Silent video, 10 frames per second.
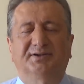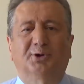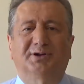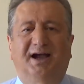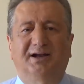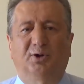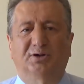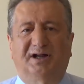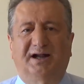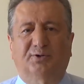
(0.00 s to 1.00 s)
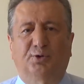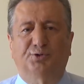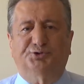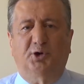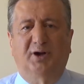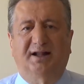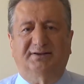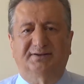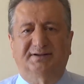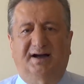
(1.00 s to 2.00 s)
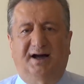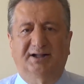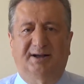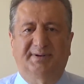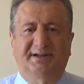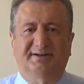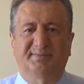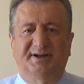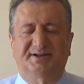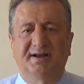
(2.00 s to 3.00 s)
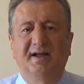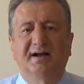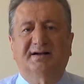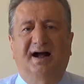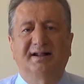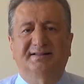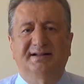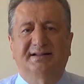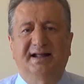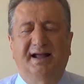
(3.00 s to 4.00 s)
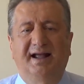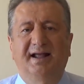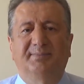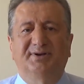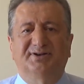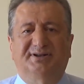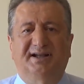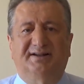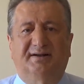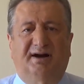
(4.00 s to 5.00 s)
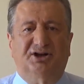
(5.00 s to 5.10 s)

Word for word: dolaylı olarak kontrol altında alabilir miyiz? Kandil'de bir gedik